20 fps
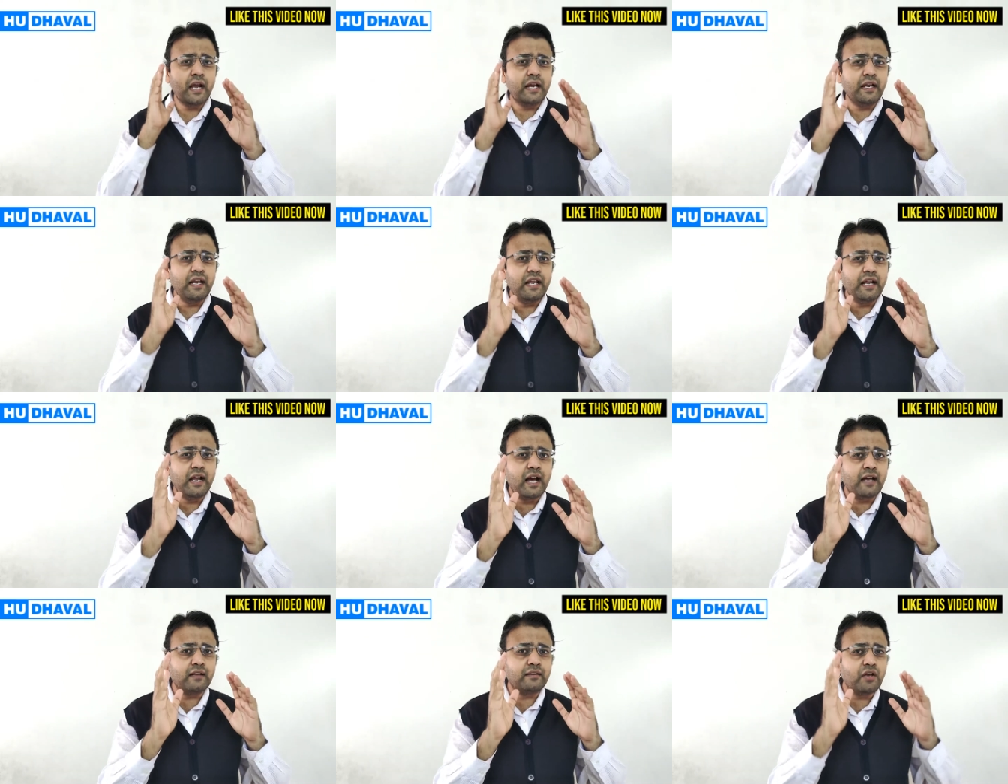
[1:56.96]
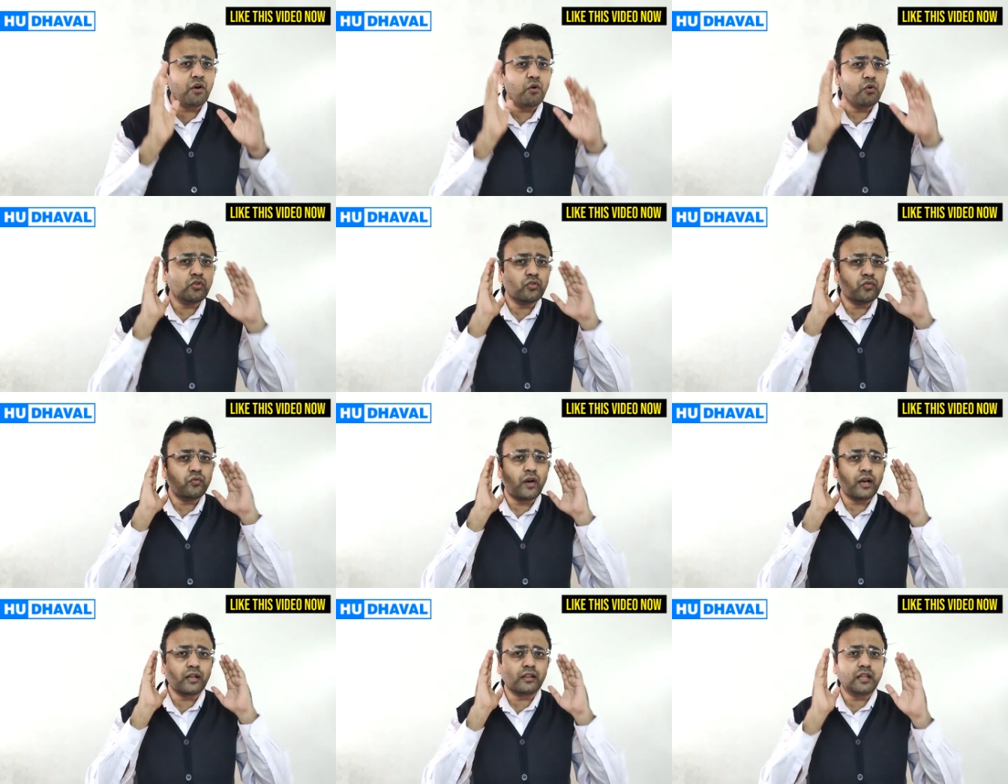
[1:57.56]
एक निगाह से
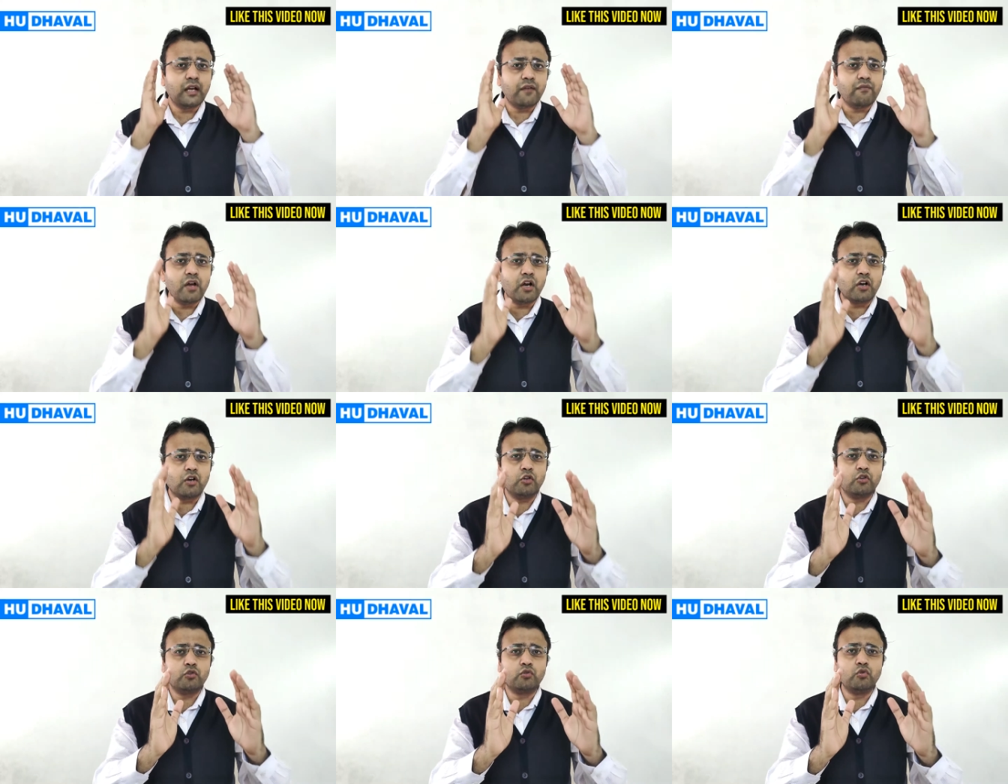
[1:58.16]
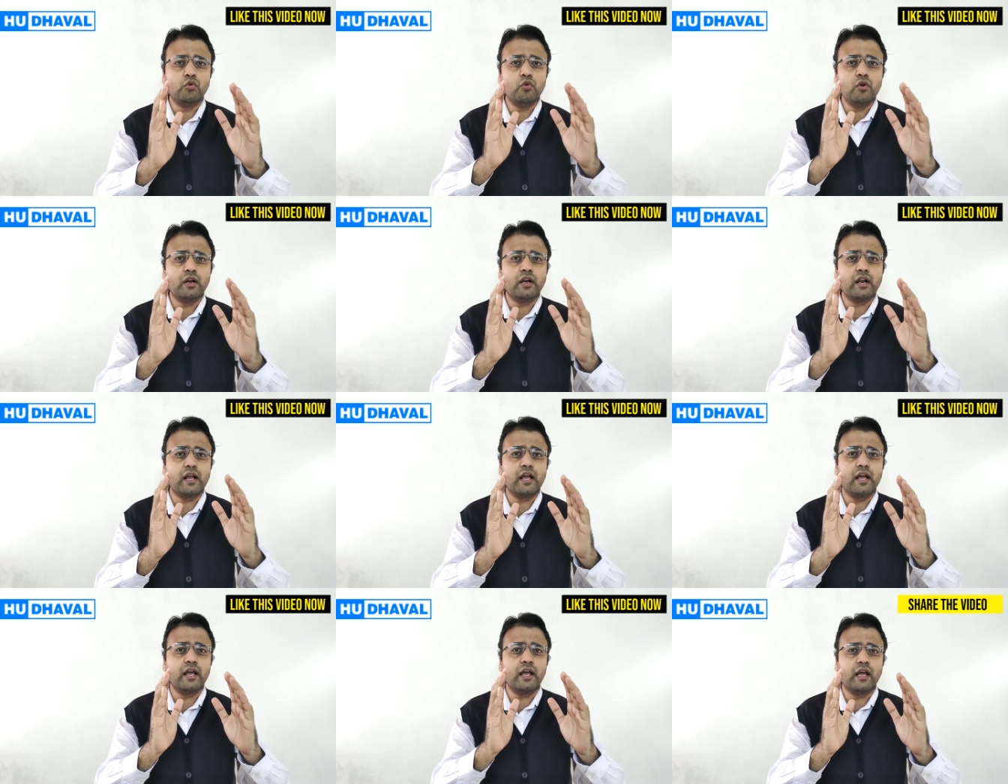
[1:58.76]
उस वक्तव्य को सुन
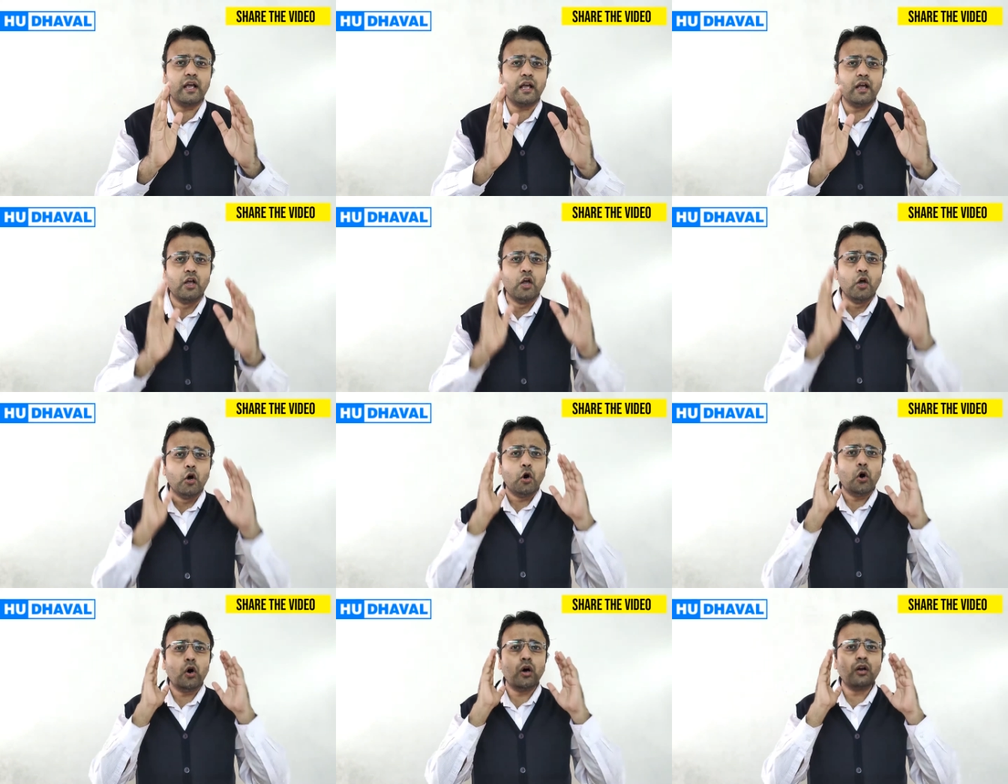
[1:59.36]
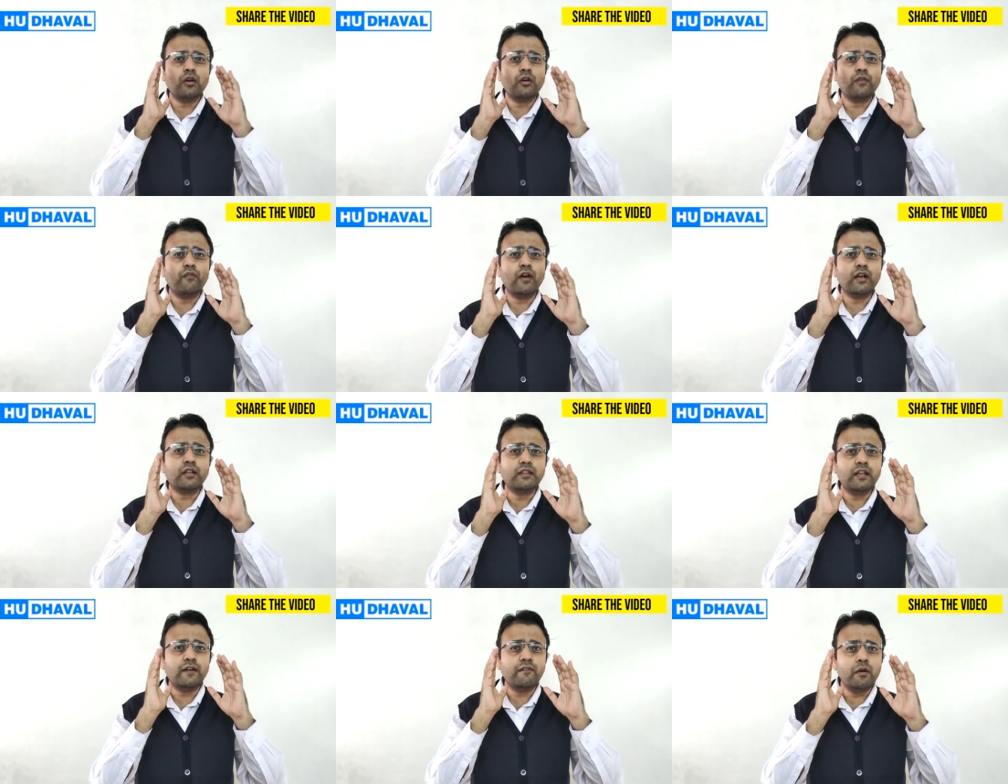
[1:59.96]
रहे हैं और
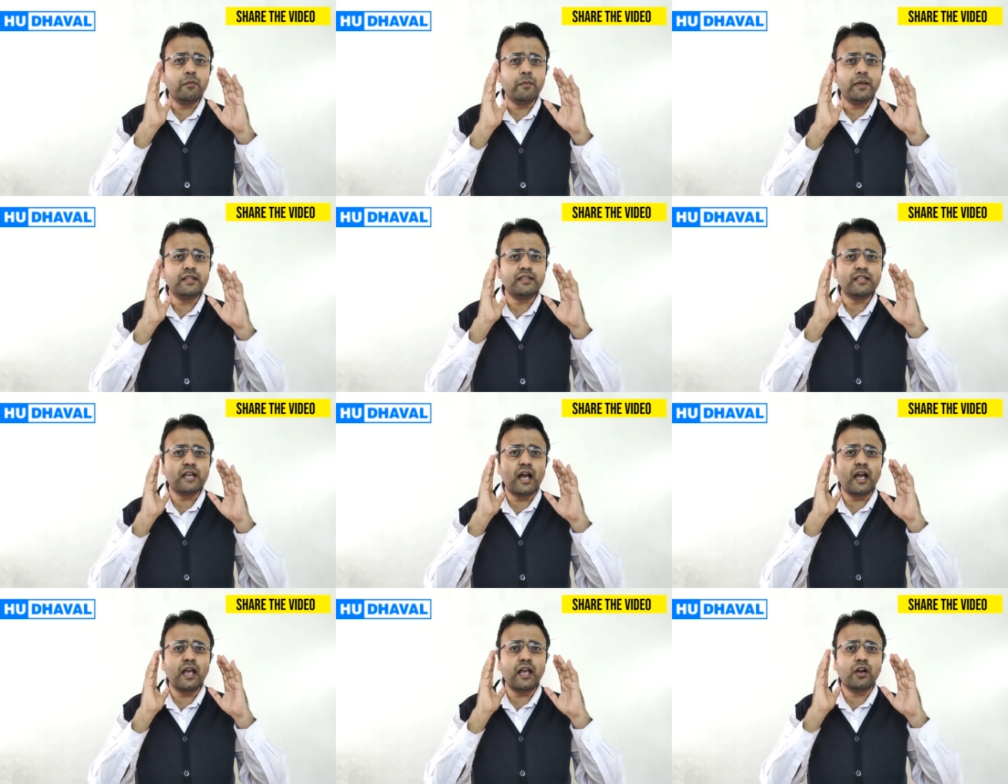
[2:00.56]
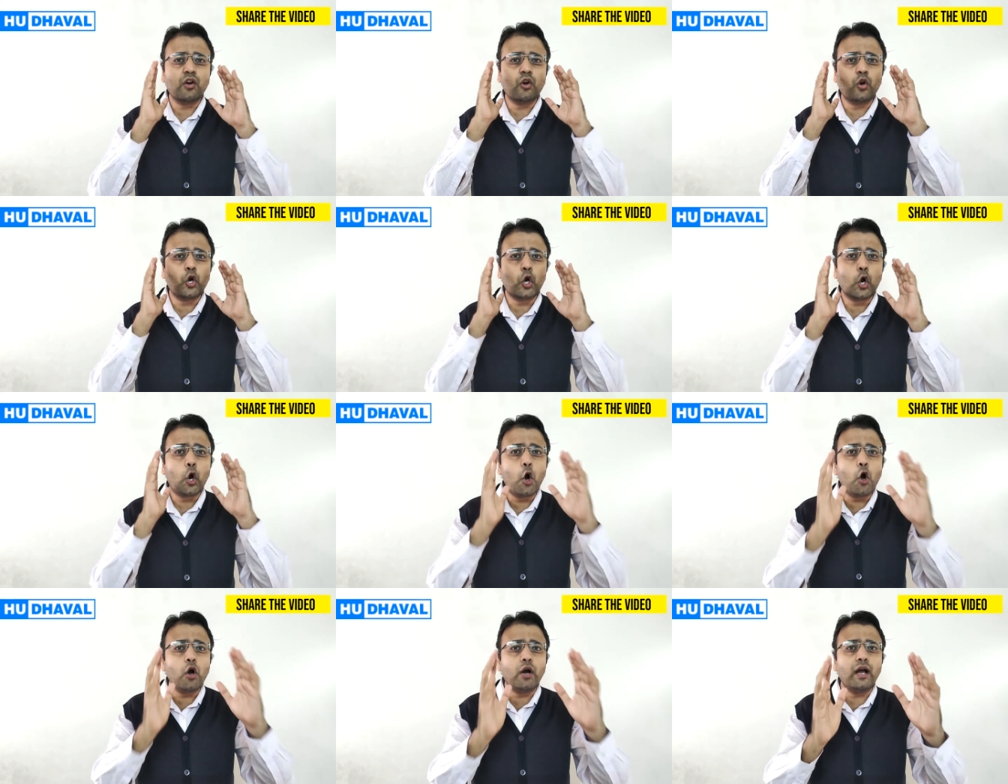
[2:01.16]
वक्तव्य में चाहे
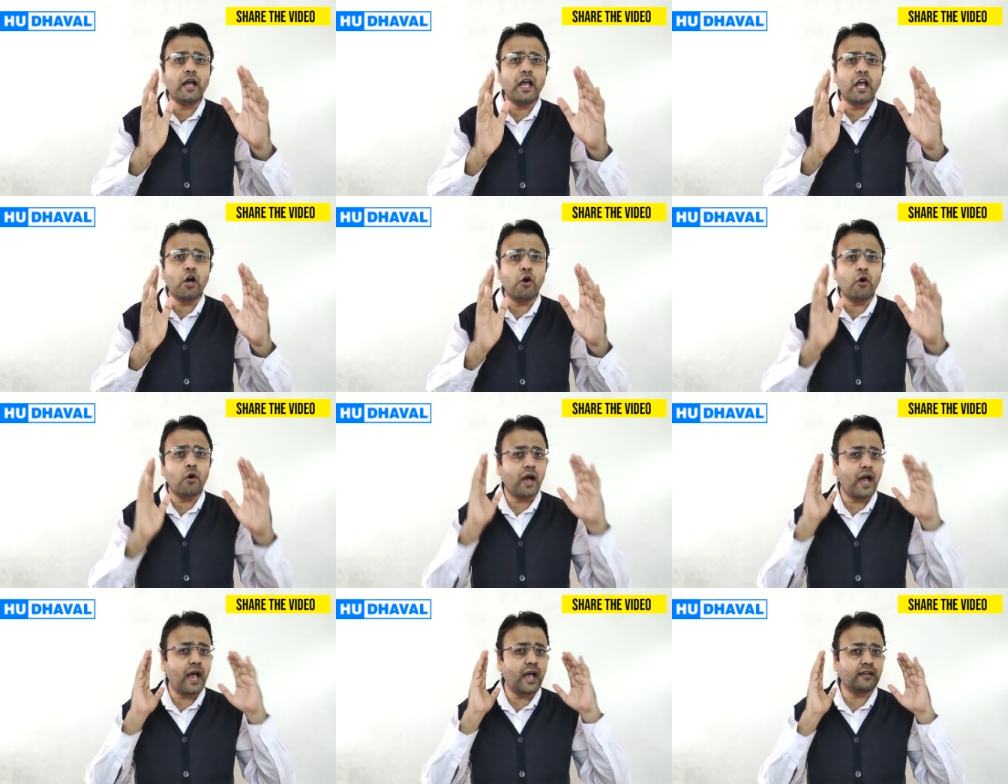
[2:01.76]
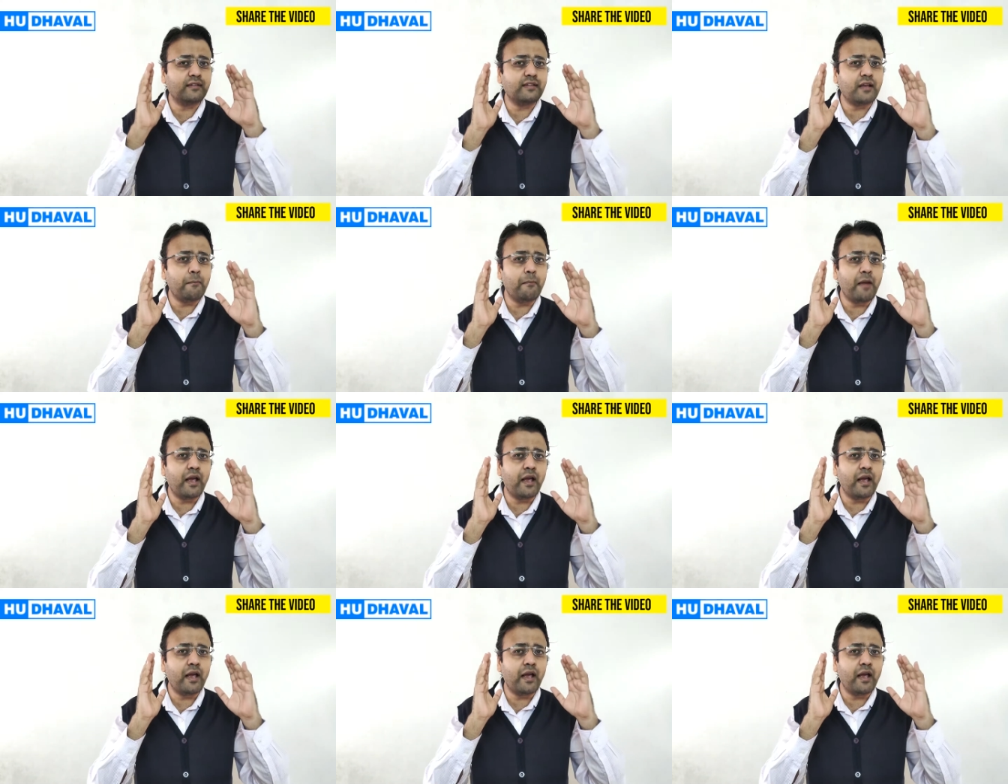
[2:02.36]
खो गए हो ऐसा